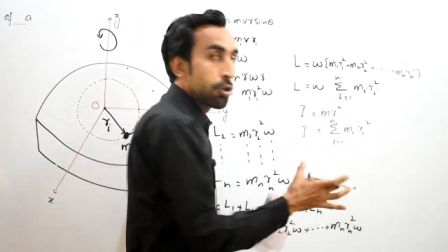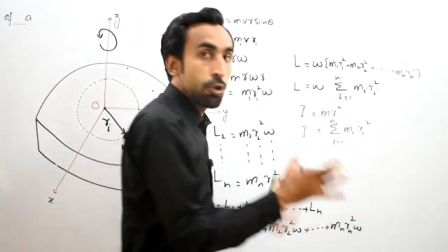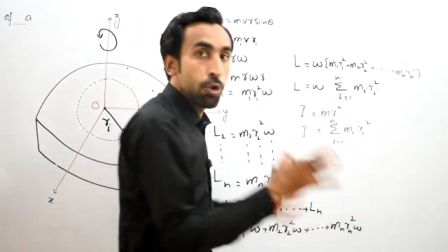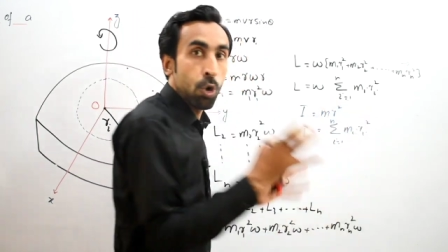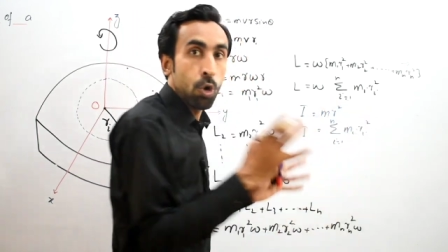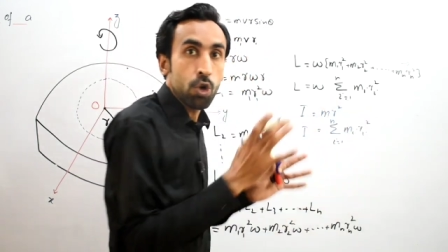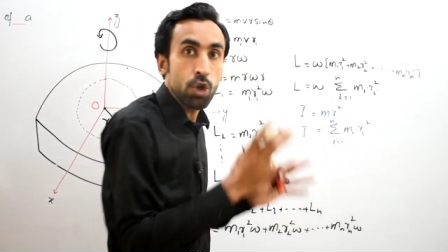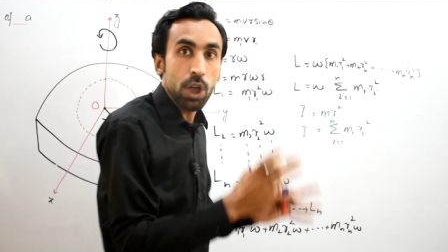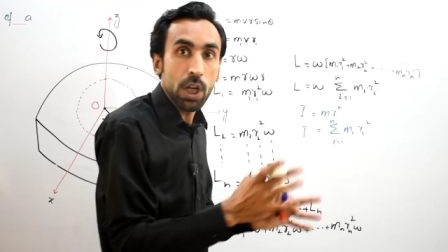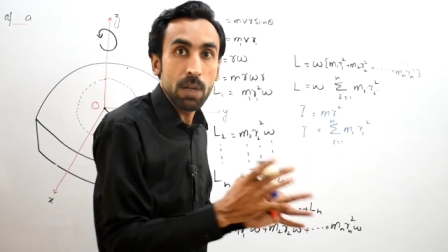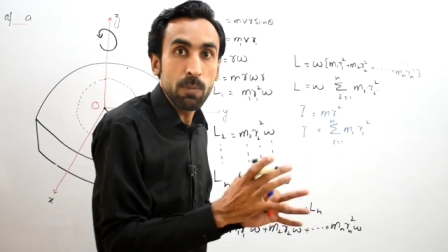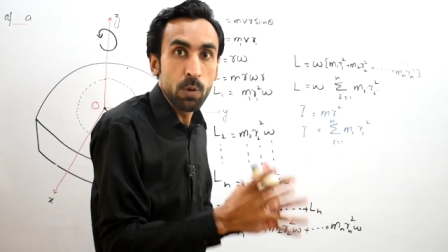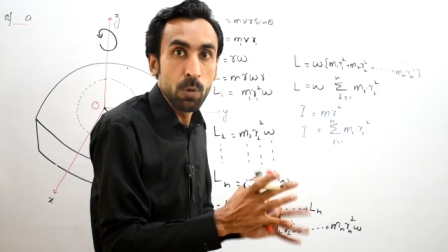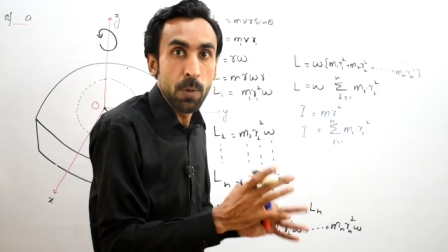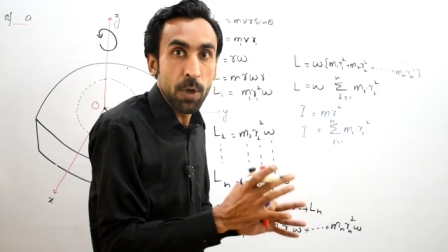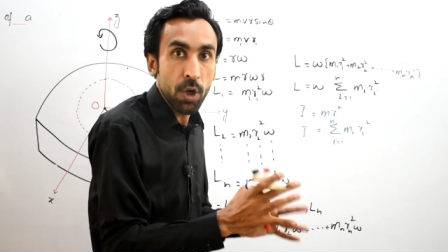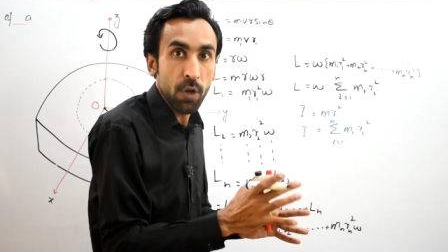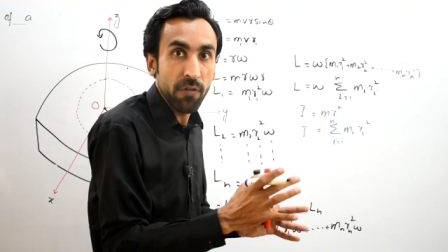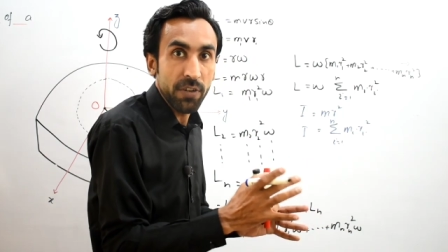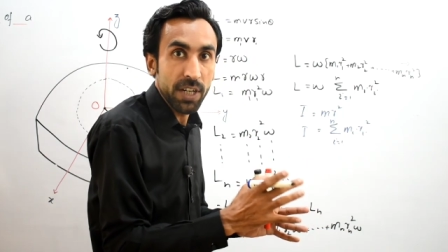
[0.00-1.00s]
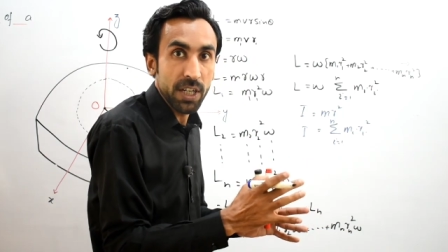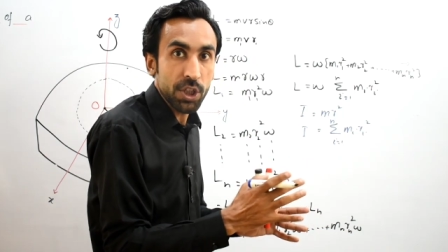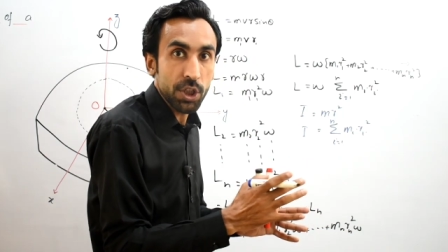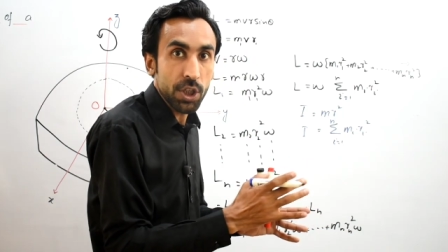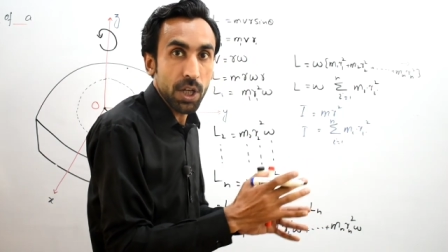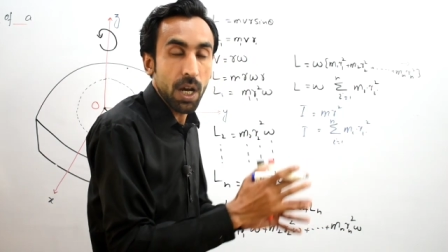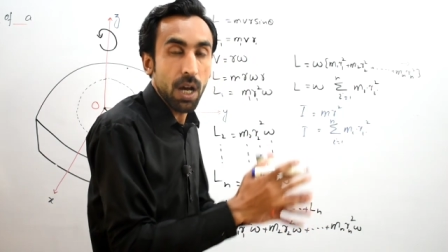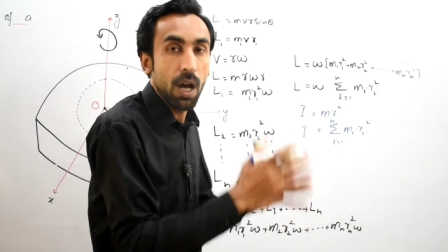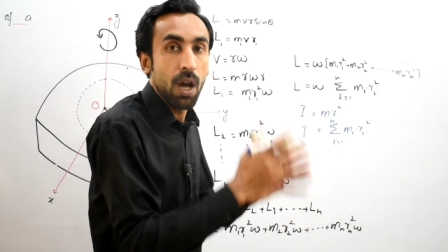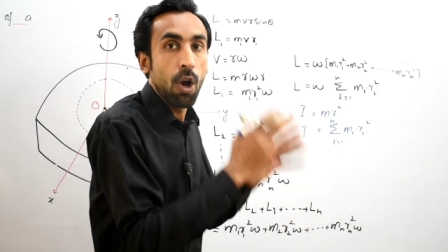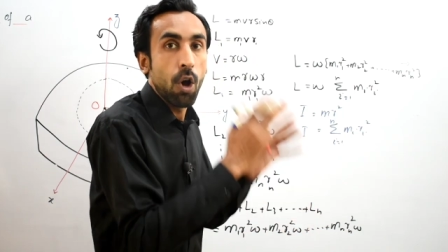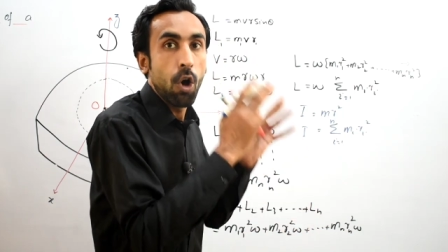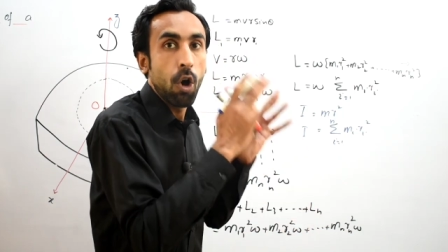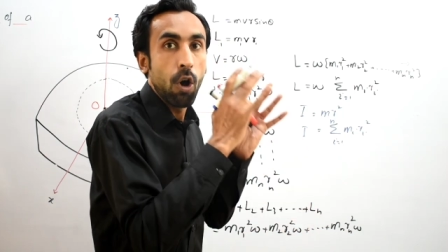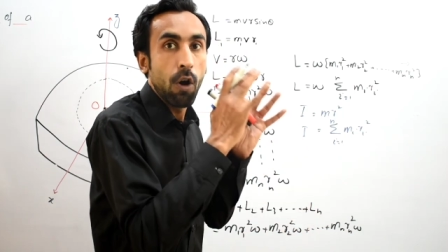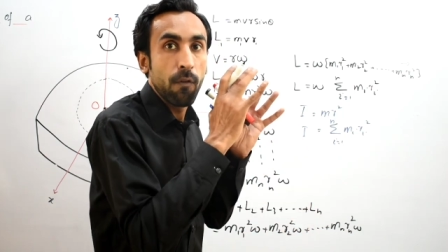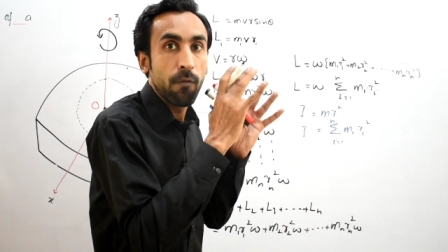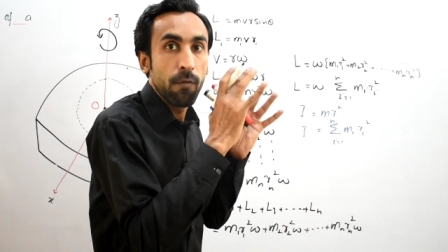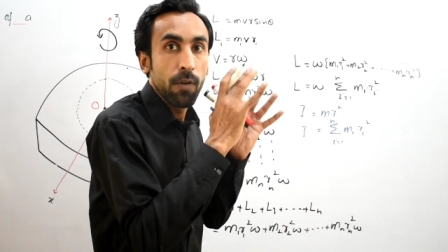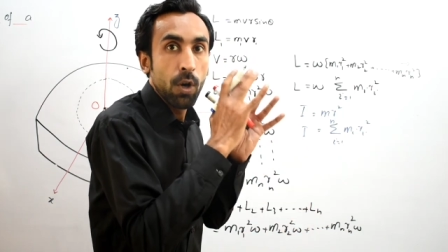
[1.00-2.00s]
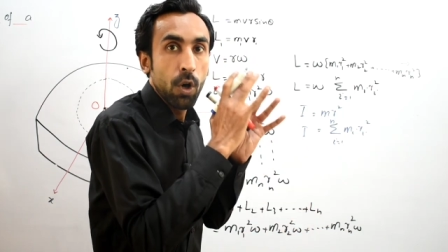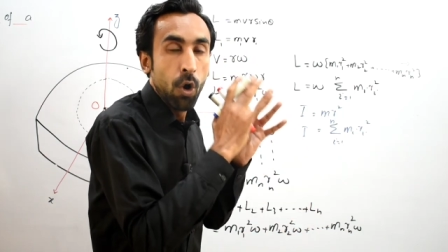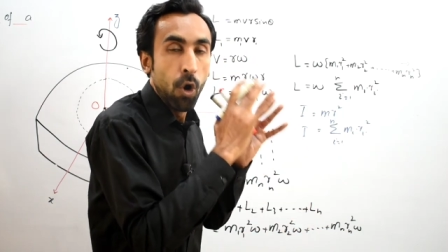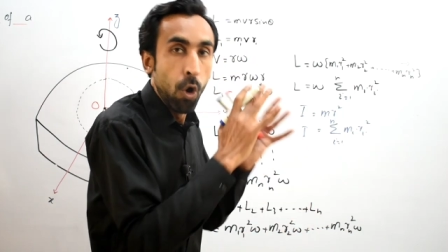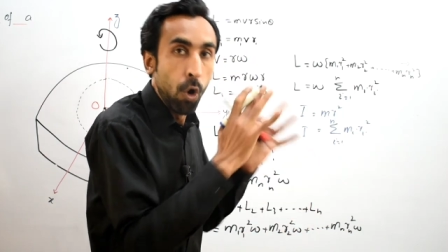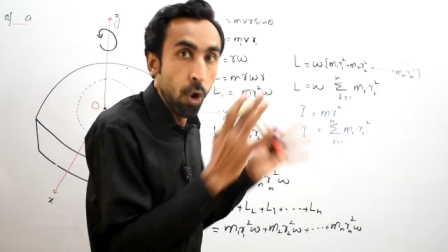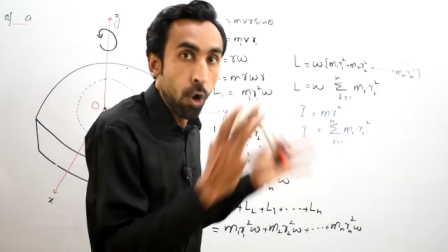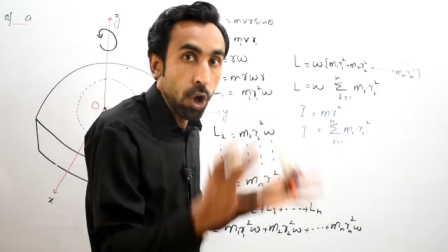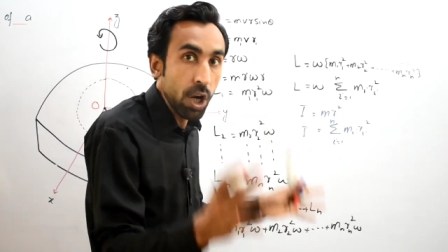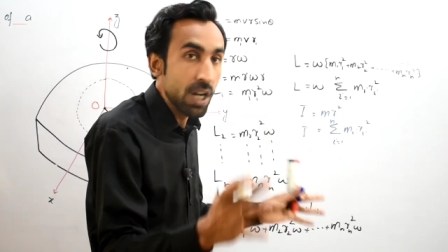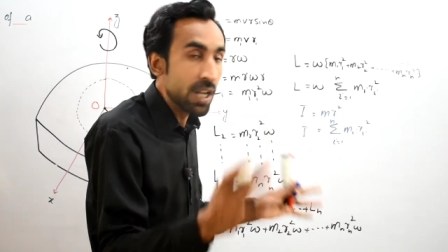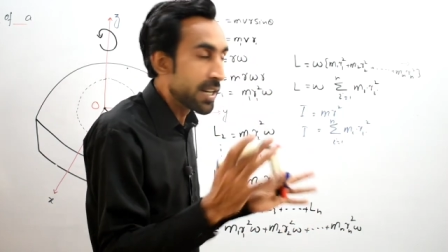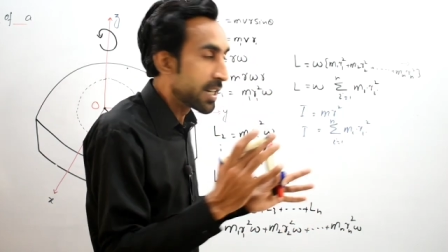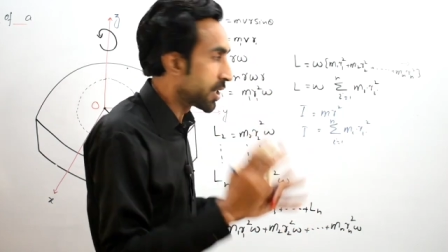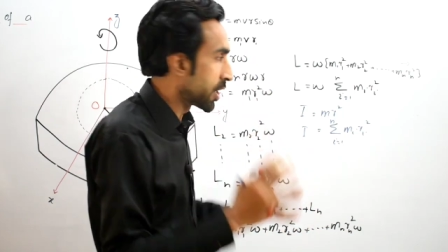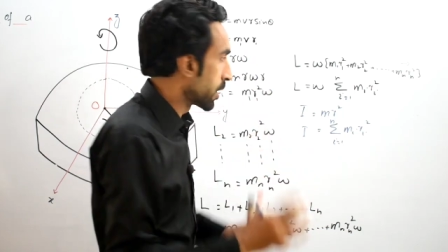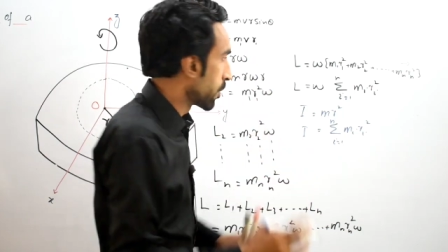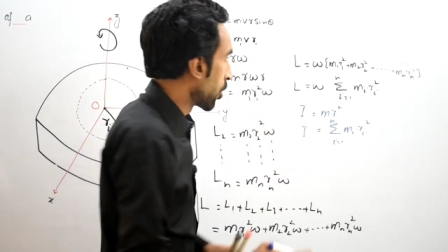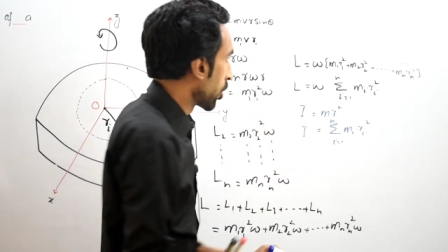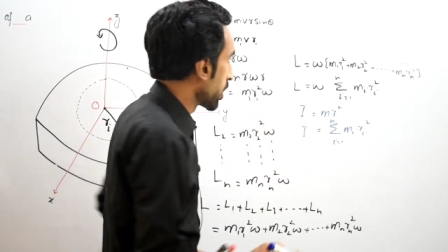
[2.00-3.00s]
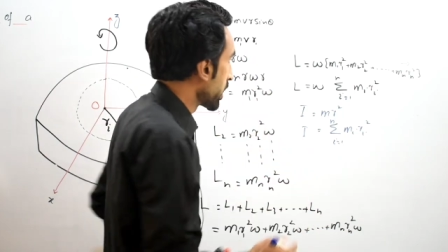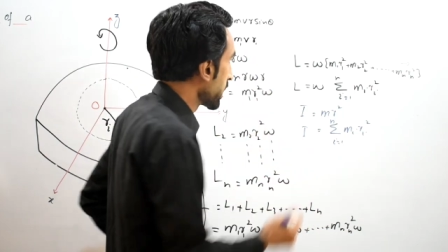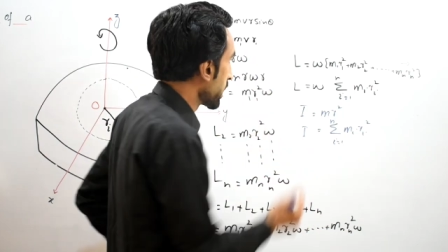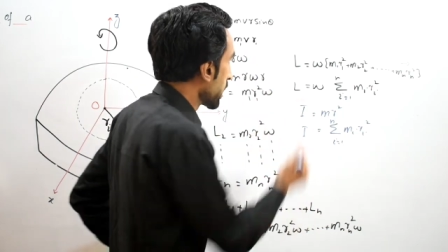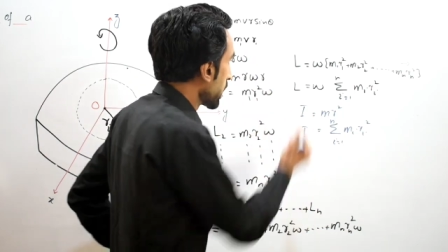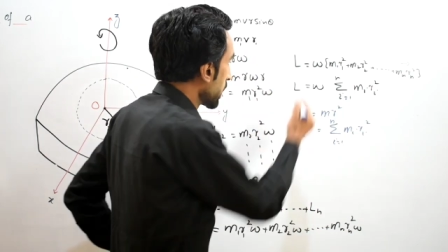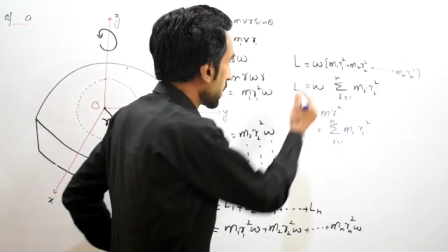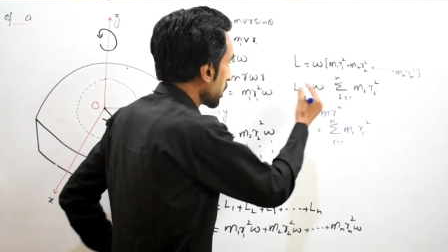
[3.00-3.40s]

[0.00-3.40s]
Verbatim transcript: टोटल मूवमेंट ऑफ इनर्शिया ऑफ होल रिजिड बॉडी